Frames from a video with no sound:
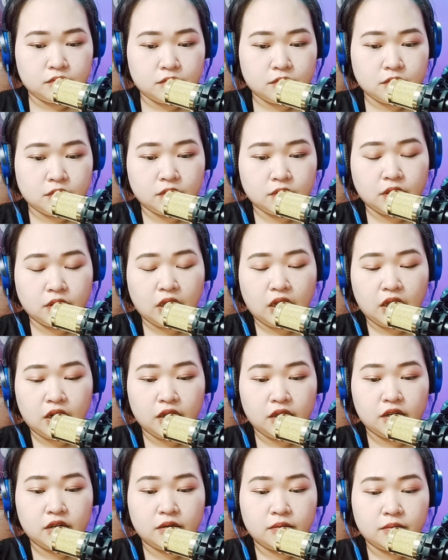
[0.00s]
Ang
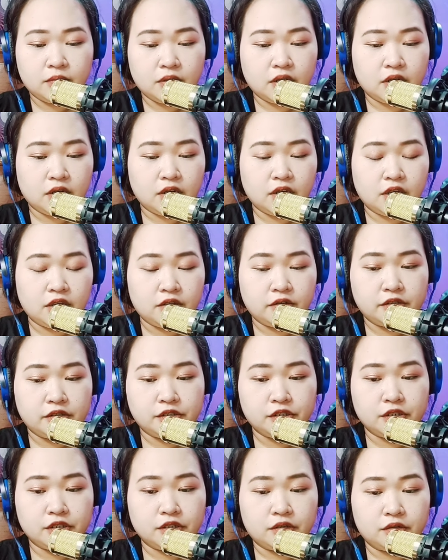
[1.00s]
taray ng mga
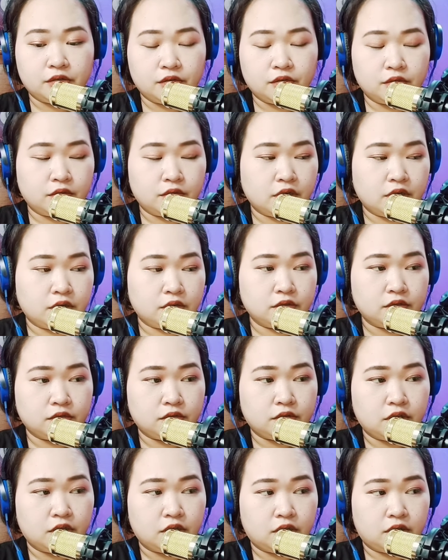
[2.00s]
energy na kukuha ko
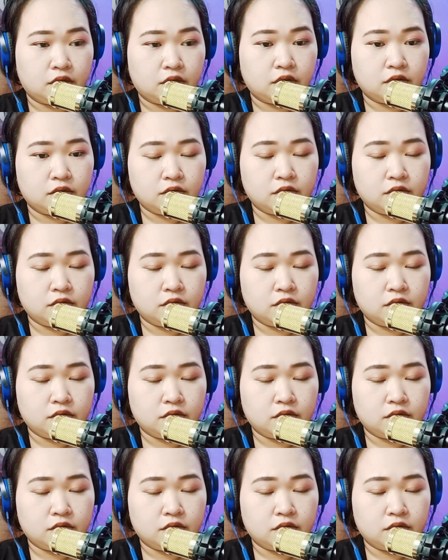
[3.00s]
today.